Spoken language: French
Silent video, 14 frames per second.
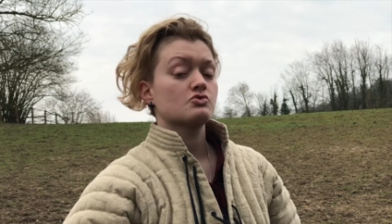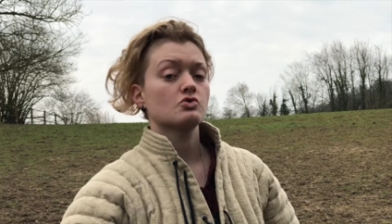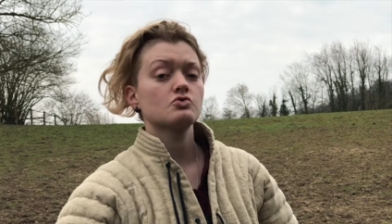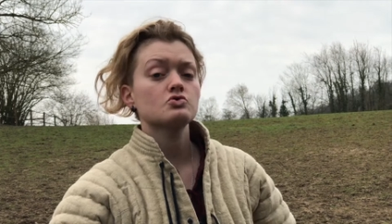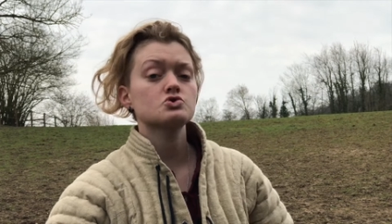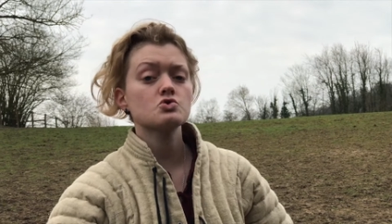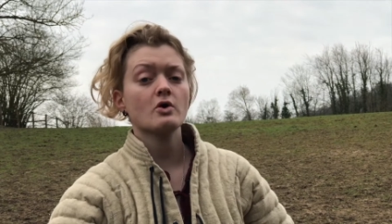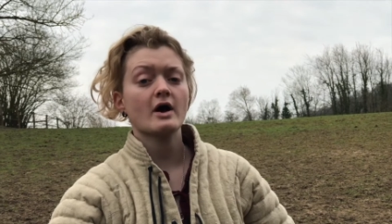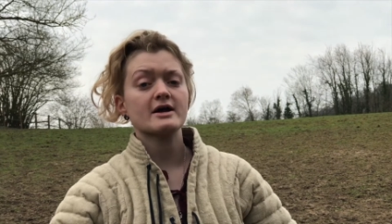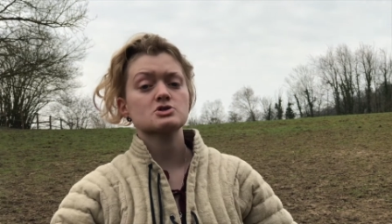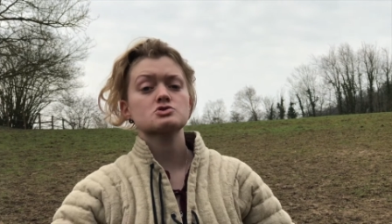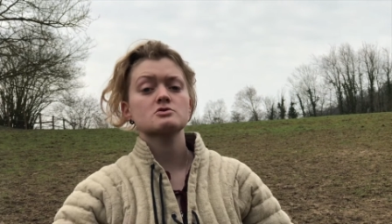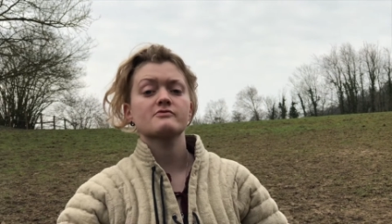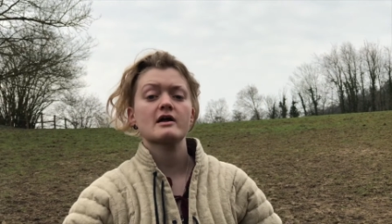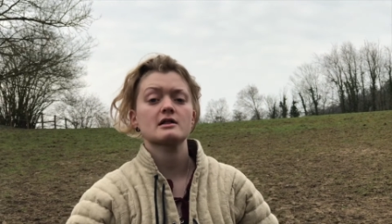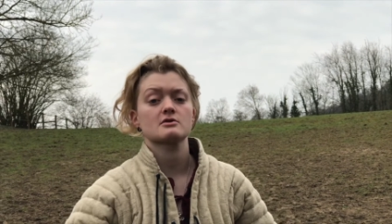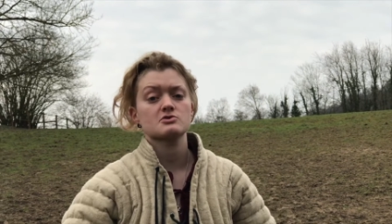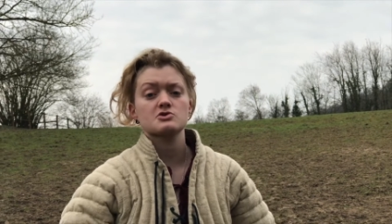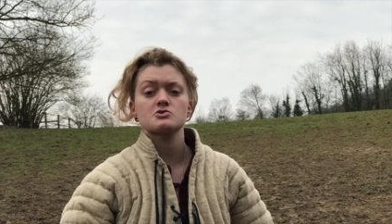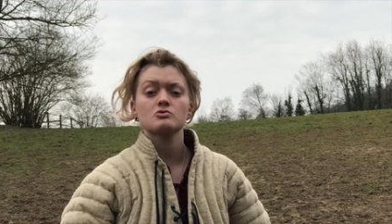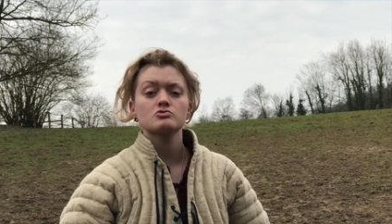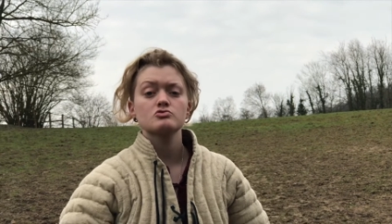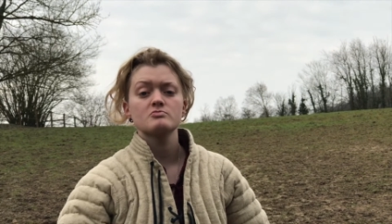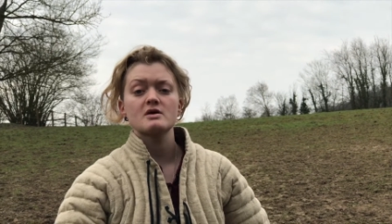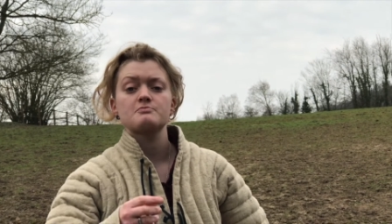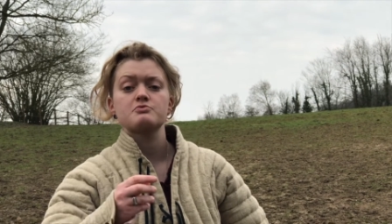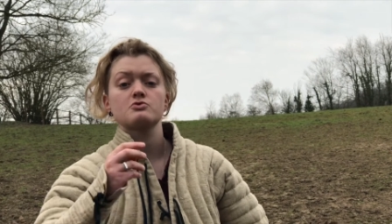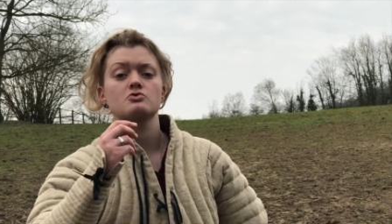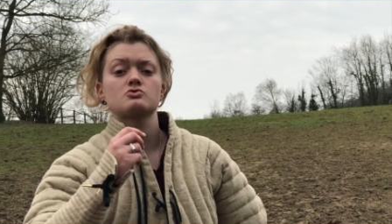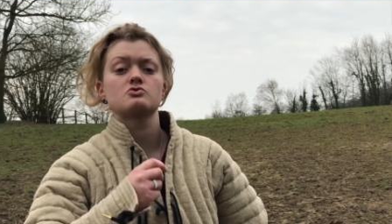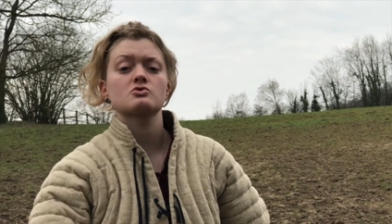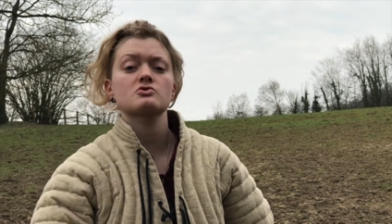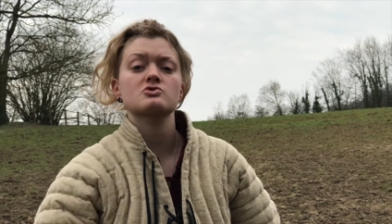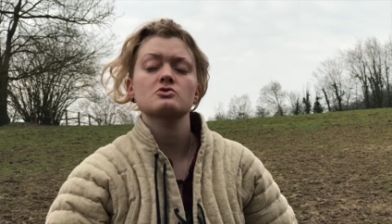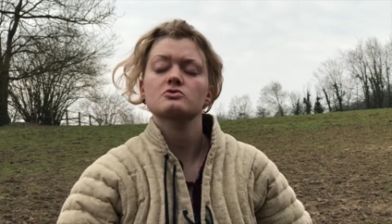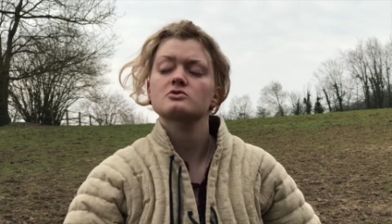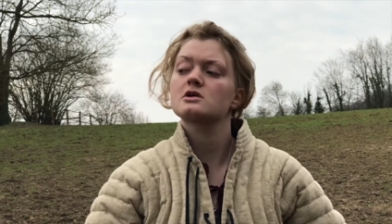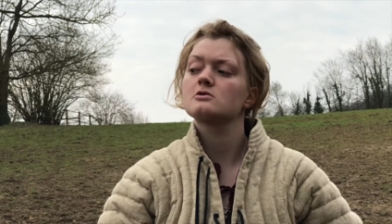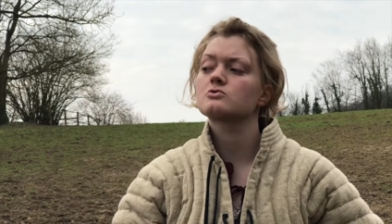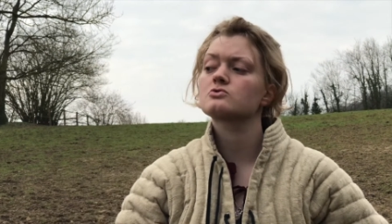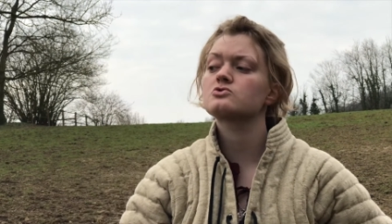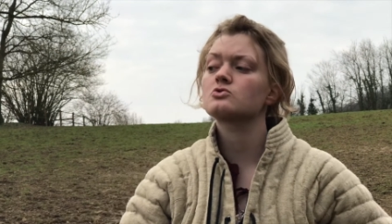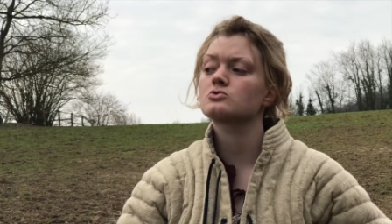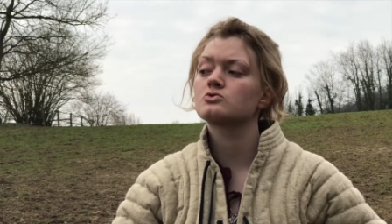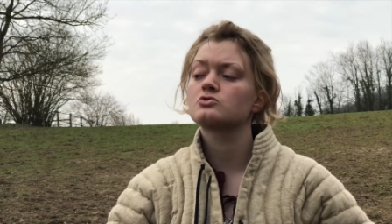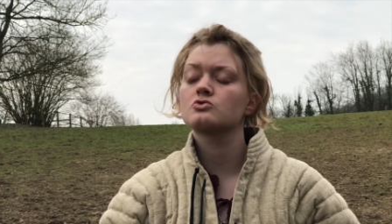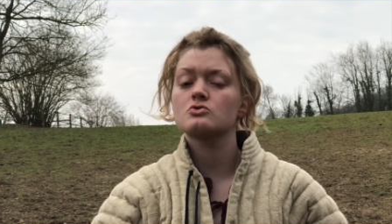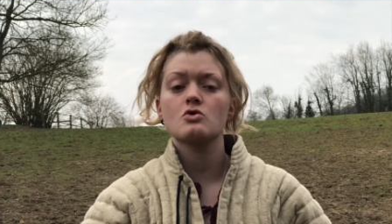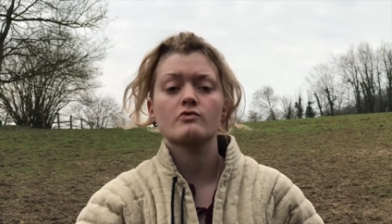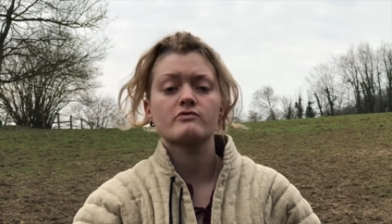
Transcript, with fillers: De nos jours, un cheval, si on lui met plus de 200 kg sur le dos,